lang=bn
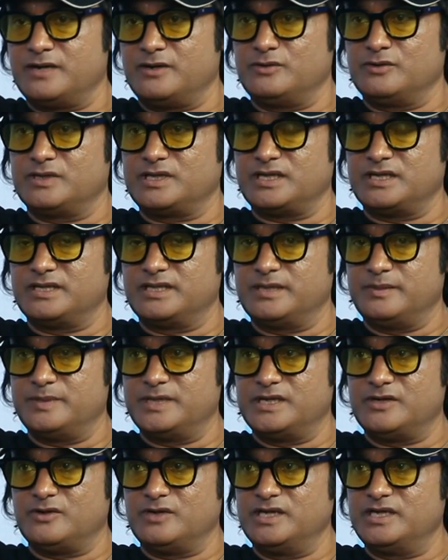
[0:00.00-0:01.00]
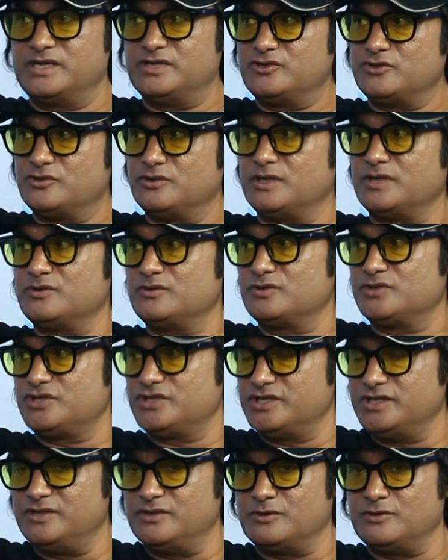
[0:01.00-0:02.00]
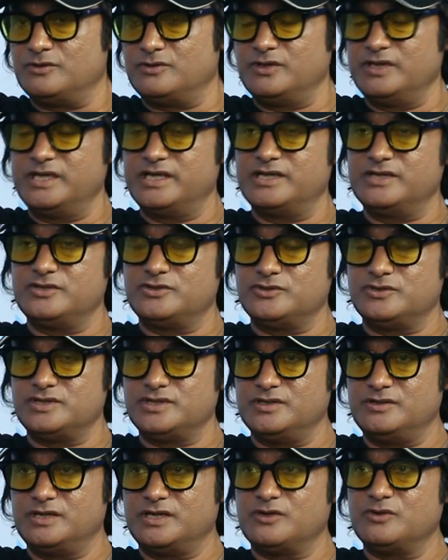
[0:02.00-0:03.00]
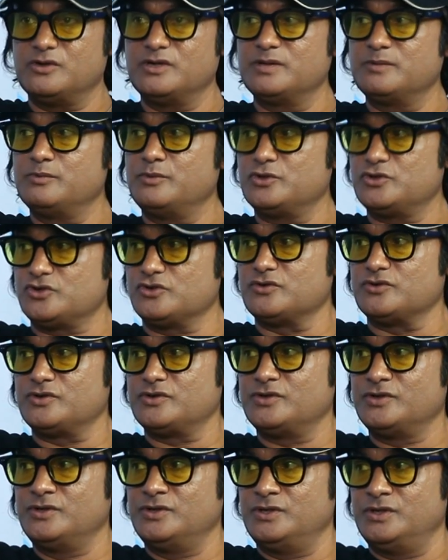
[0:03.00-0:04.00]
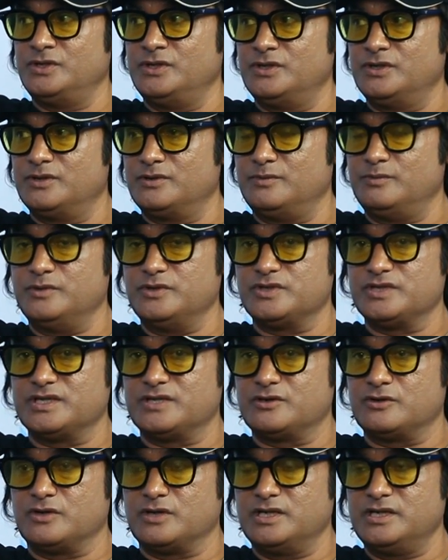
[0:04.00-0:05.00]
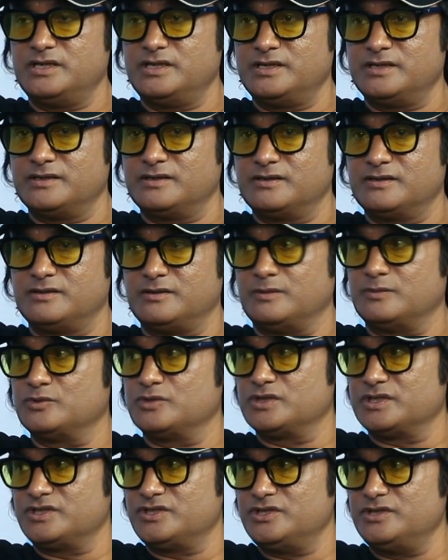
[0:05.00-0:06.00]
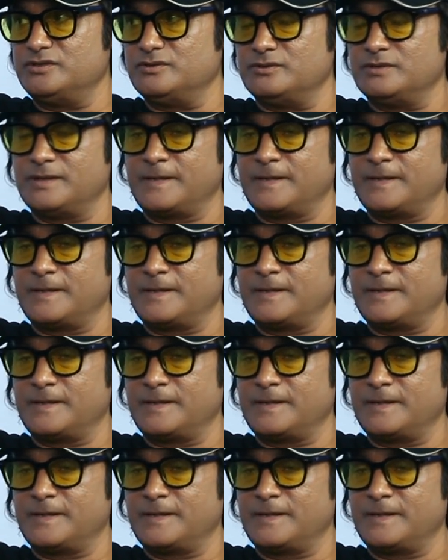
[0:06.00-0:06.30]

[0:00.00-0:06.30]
কারণ তার দেবার অনেক কিছু আরও ছিল অনেক কিছু ছিল আর অনেক বছর মিউজিক করার ক্ষমতা ছিল